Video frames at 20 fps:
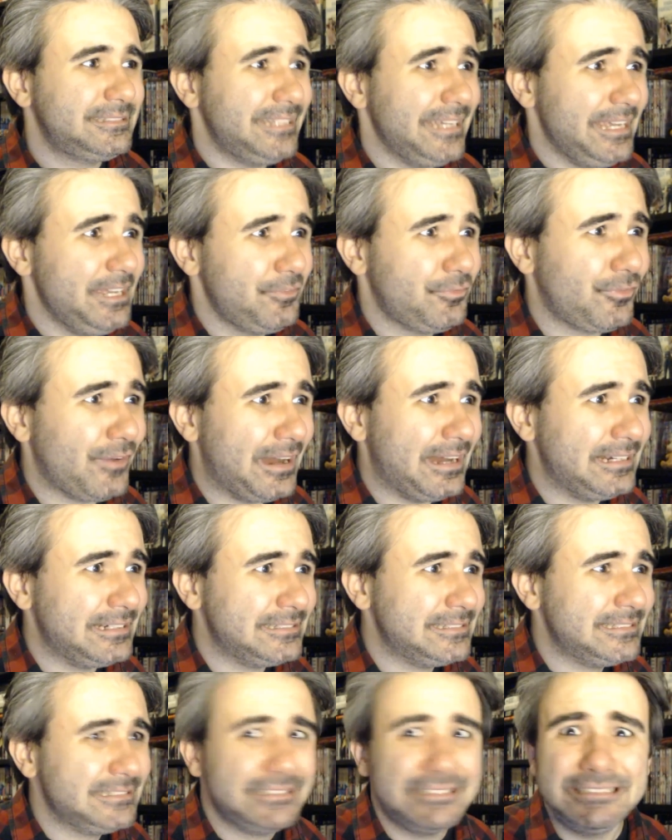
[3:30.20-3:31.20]
Tifa!
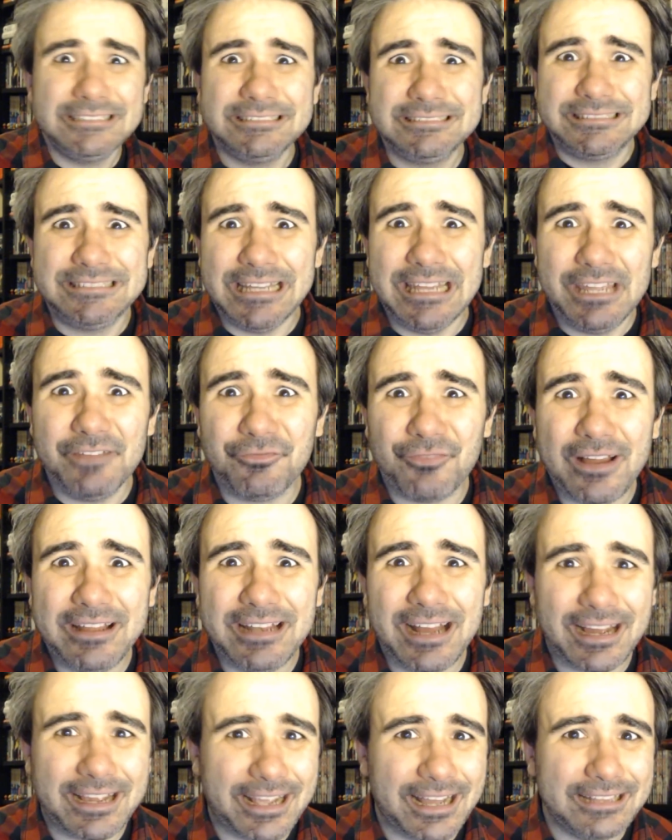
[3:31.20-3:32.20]
Tifa
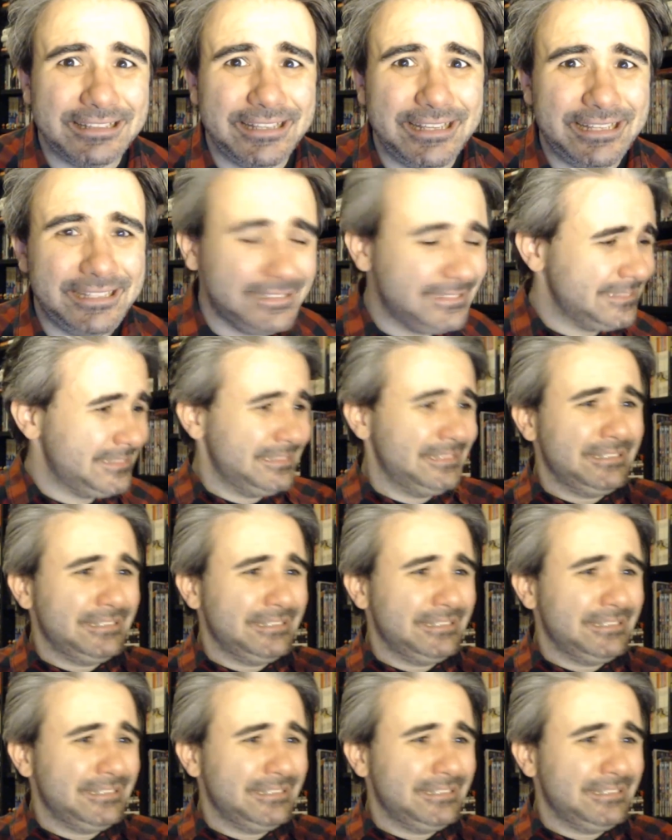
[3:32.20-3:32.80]
in HD!